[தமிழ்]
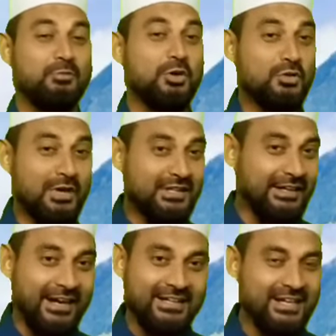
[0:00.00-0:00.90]
பொதுவாக அந்த
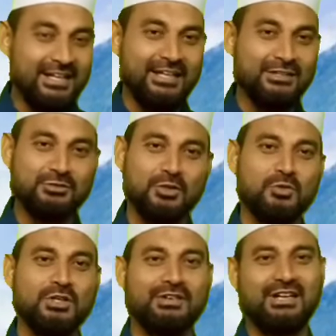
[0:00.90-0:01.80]
நடுநிலை என்று
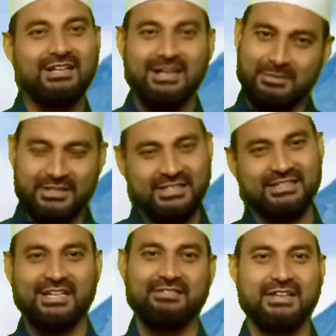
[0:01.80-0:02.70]
சொல்லக்கூடியவர்கள் நமக்கு இது
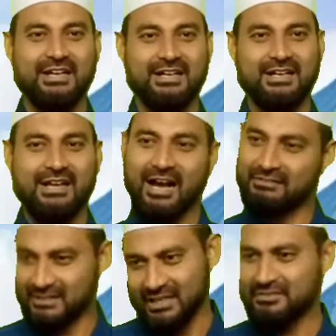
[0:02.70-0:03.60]
தேவையாங்க
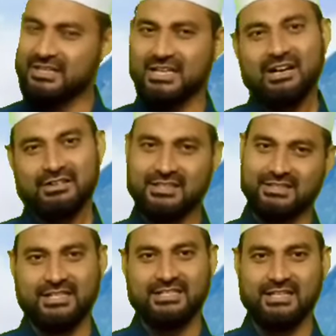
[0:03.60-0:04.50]
அவன் தான் விதண்டாவாதம்
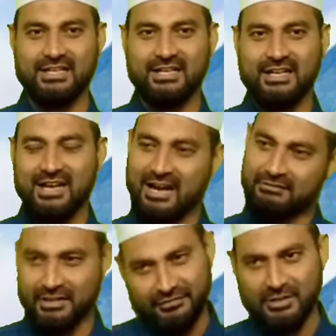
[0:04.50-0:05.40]
தெரியுதில்ல
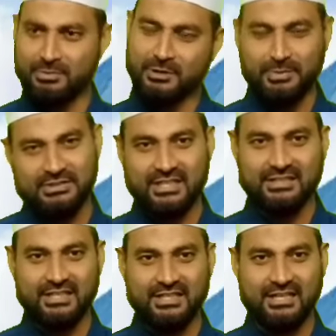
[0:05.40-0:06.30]
அவன் தான் வீம்புக்கு பேசுகிறான்னு
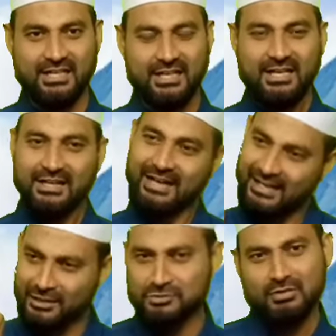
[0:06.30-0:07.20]
தெரியுதில்ல
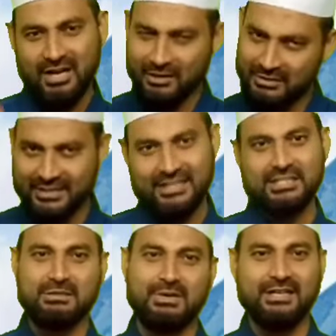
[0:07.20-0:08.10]
நல்லது சொன்னாலும் அவனுக்கு
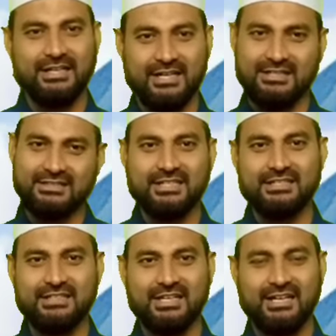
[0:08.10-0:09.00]
ஏற்றுக்க மாட்டேங்கிறான்னு
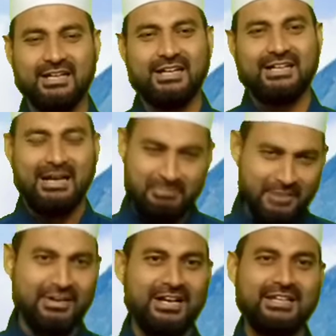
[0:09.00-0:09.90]
தெரியுதில்ல நம்ம
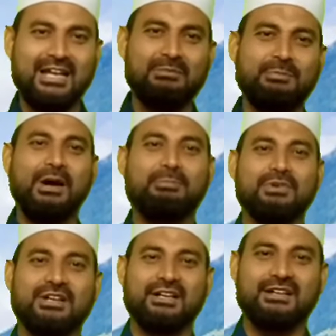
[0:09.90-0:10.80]
வேலையை நாம்
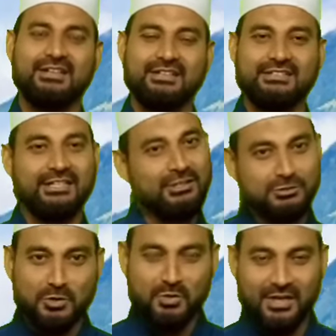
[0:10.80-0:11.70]
பார்ப்போங்க என்று
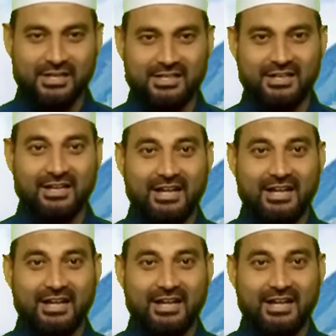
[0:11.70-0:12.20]
சொல்லுவார்கள்